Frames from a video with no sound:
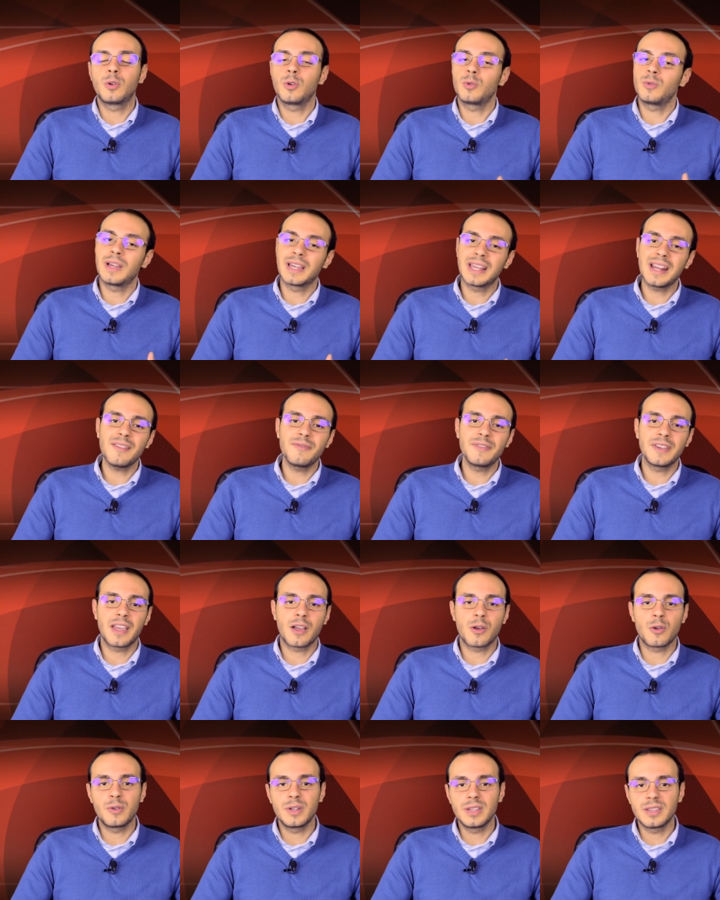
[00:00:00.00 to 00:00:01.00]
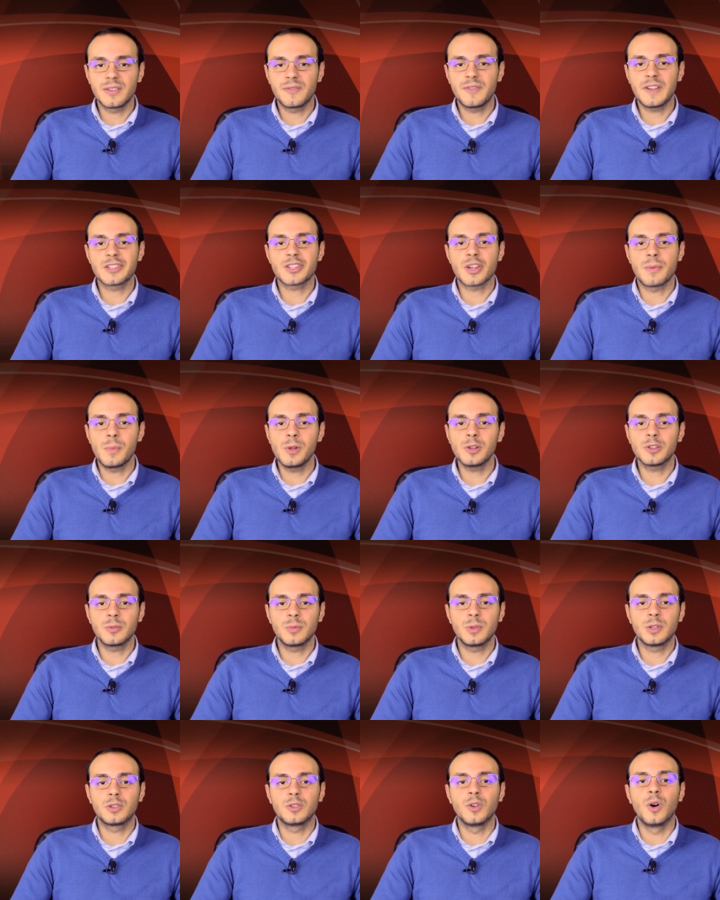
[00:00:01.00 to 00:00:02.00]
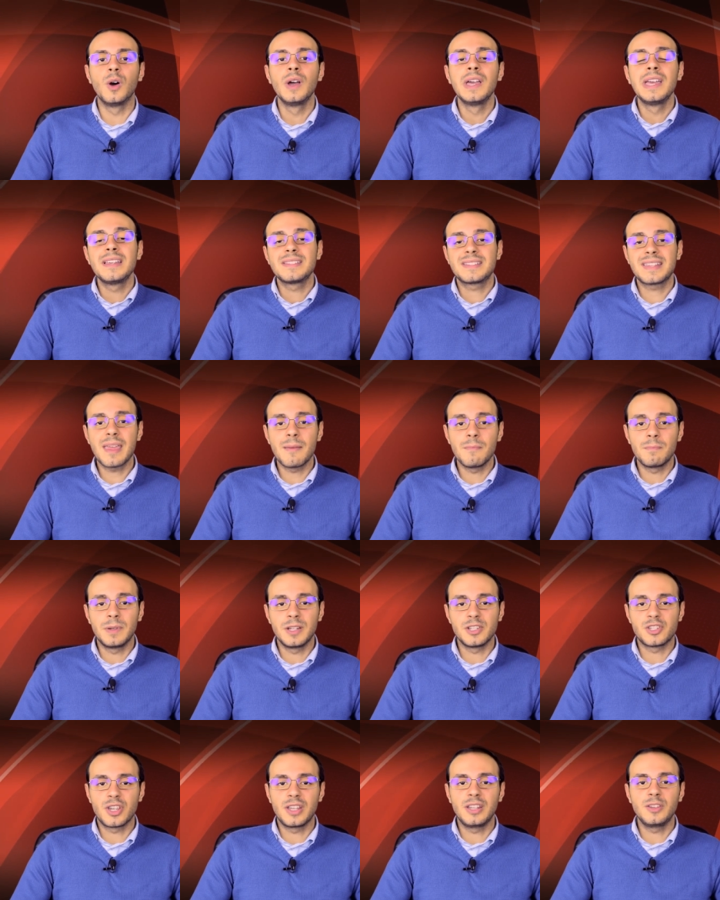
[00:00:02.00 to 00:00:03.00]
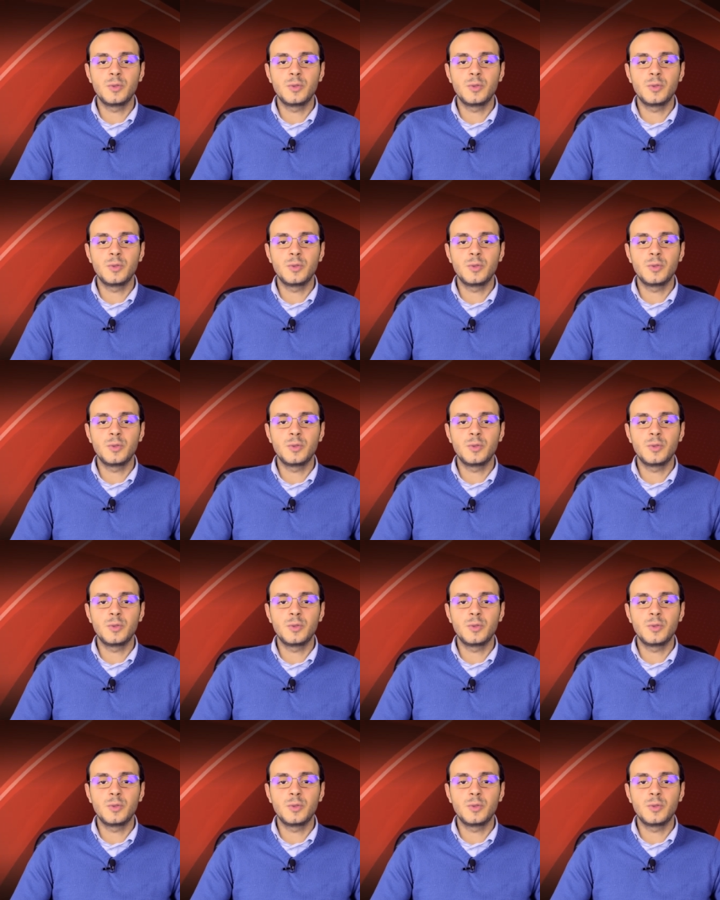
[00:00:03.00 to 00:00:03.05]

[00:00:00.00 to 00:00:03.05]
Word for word: con una grafica e con un'interfaccia molto molto semplice,